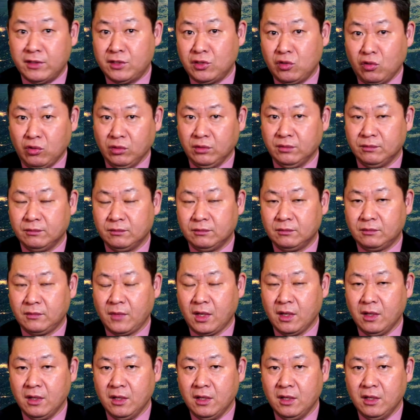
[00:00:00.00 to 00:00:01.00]
中，
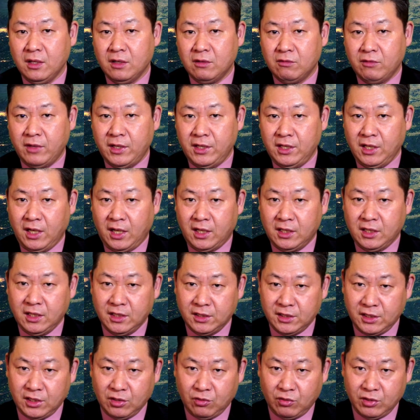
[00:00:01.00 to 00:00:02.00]
为伊拉克
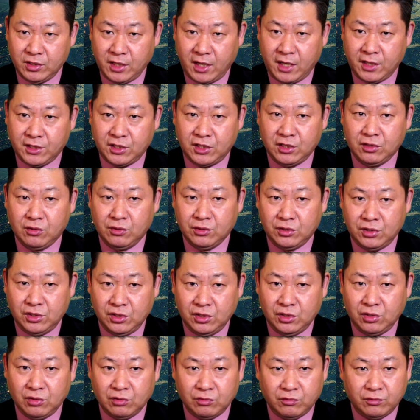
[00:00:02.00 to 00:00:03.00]
这些国家提供
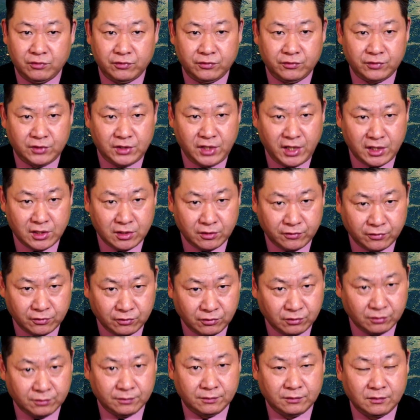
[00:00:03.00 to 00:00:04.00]
基础建设服
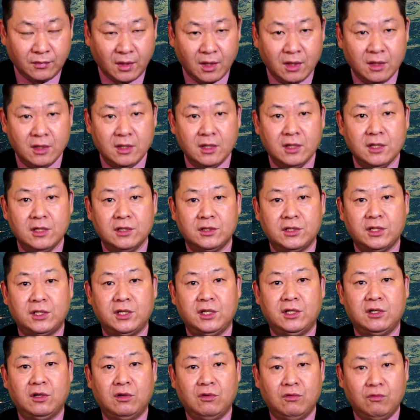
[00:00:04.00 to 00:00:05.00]
务。这
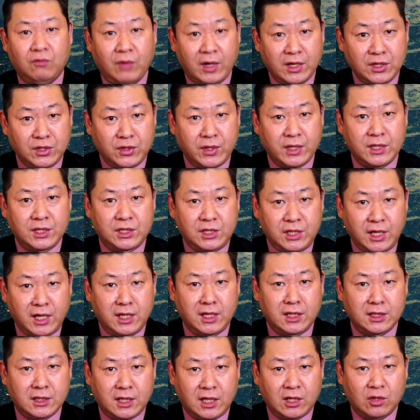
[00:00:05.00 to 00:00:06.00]
是一种完全建
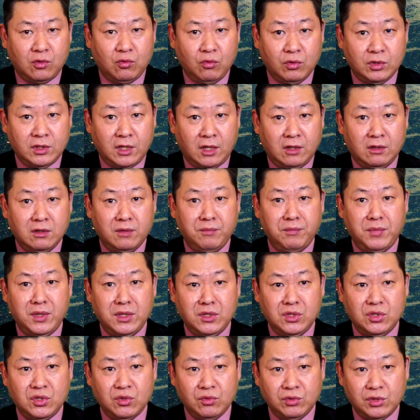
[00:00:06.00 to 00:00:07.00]
立在国家和
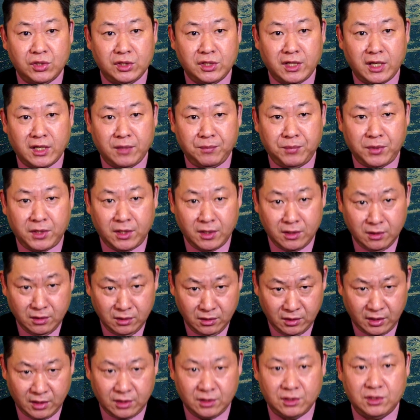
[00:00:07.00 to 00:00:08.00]
民族之间的
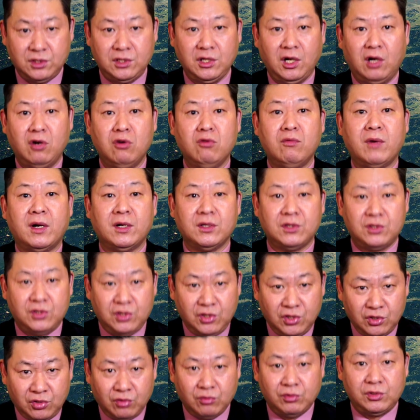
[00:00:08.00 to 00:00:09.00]
平等交往
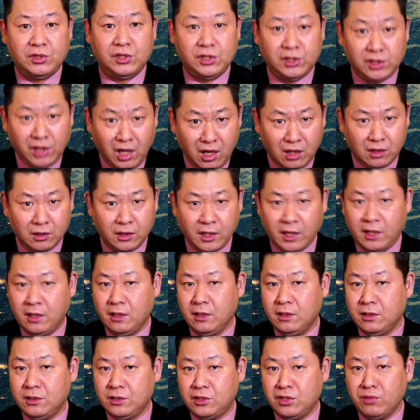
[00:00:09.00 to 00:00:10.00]
基础之上的
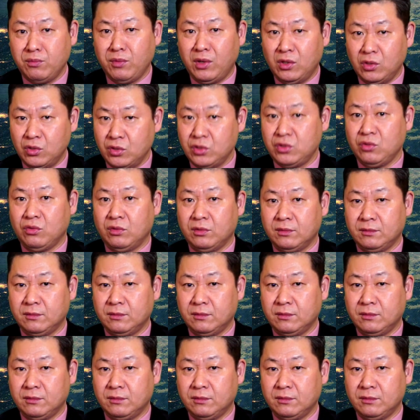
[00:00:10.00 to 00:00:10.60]
经贸合作。